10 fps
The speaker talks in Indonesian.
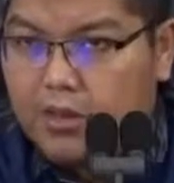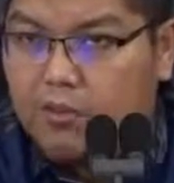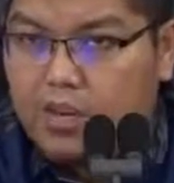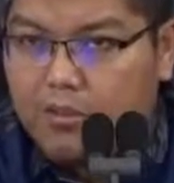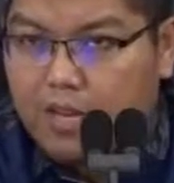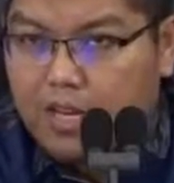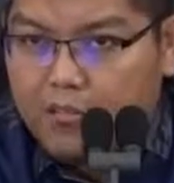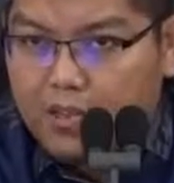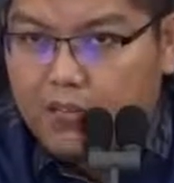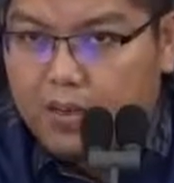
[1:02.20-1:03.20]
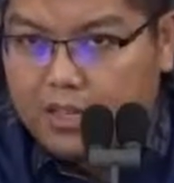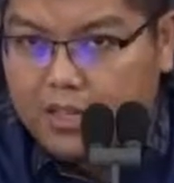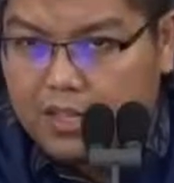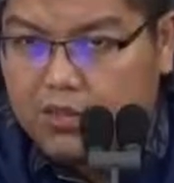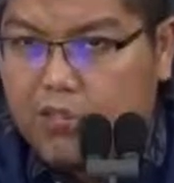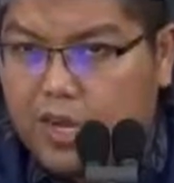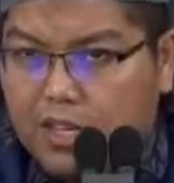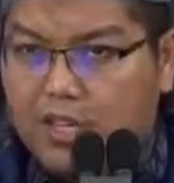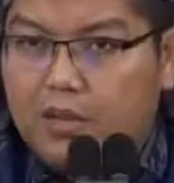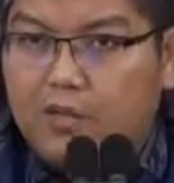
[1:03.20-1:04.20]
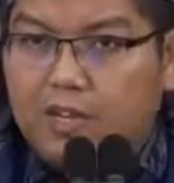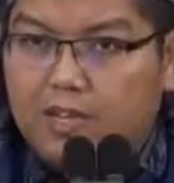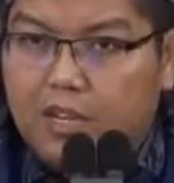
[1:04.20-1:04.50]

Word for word: tidak boleh menghadap kiblat atau membelakangi kiblat